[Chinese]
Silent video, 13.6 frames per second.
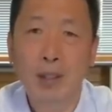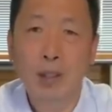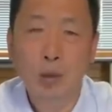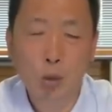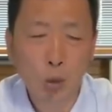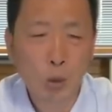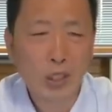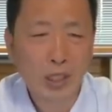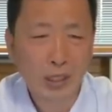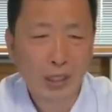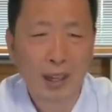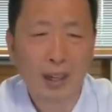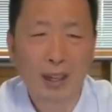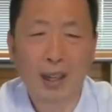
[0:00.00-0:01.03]
估计
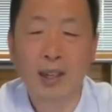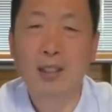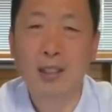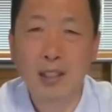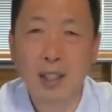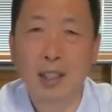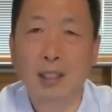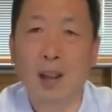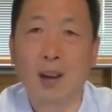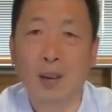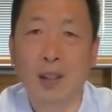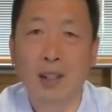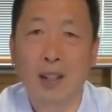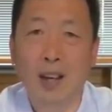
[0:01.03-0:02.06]
呢还是借
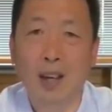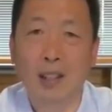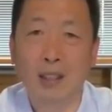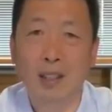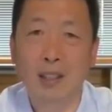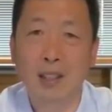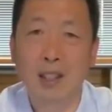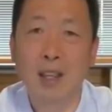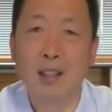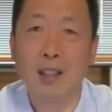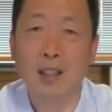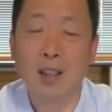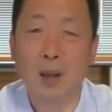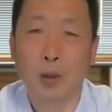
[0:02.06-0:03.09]
到了啊。这个监
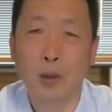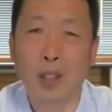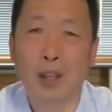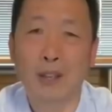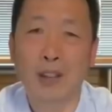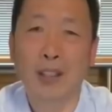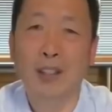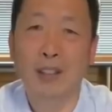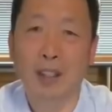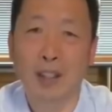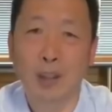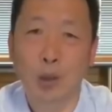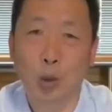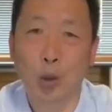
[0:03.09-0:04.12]
和侯呢，在他的
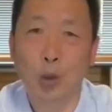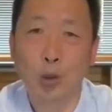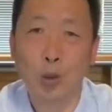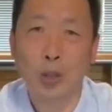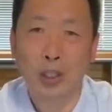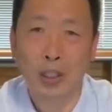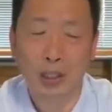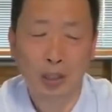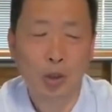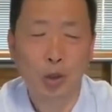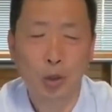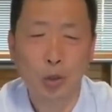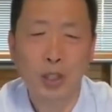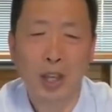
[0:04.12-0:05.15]
很多故事里
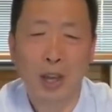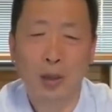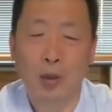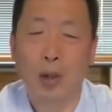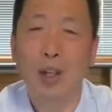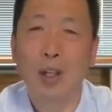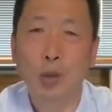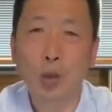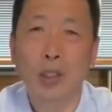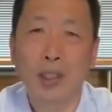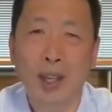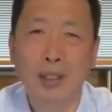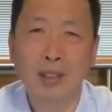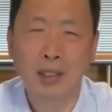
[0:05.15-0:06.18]
都出现过，
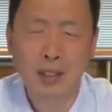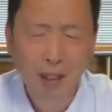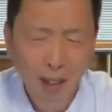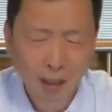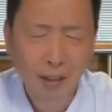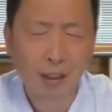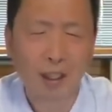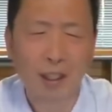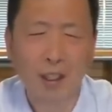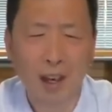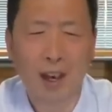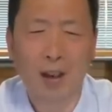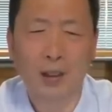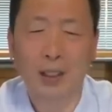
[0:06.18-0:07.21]
对他其实还是挺
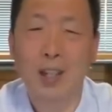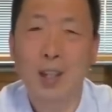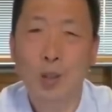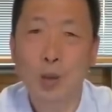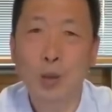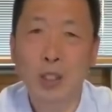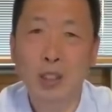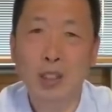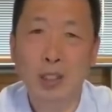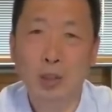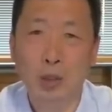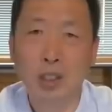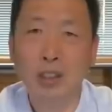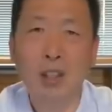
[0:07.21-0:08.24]
好的。估计这
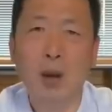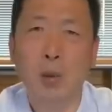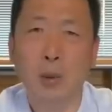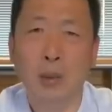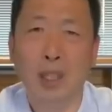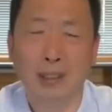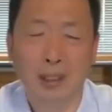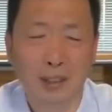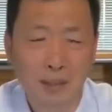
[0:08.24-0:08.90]
就是逗他呢，